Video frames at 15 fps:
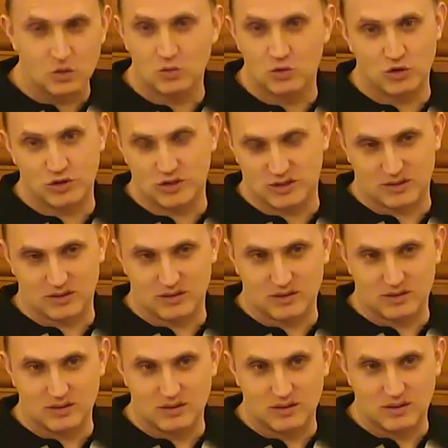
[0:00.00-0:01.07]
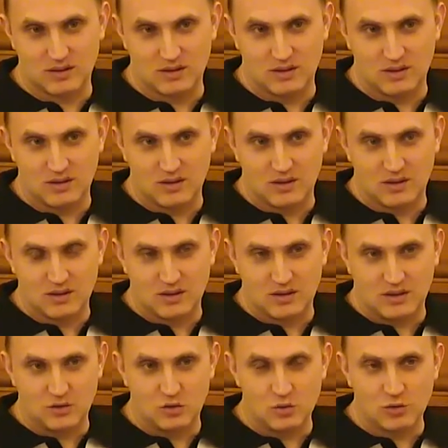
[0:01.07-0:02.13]
Я думаю, нет.
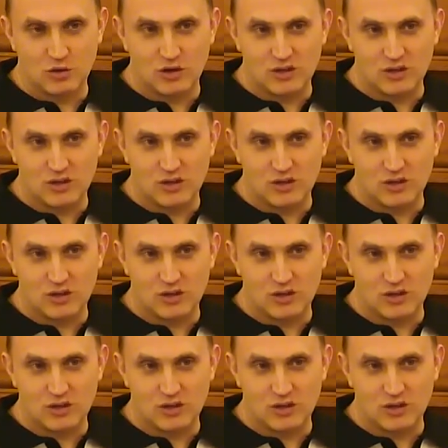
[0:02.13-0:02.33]
Я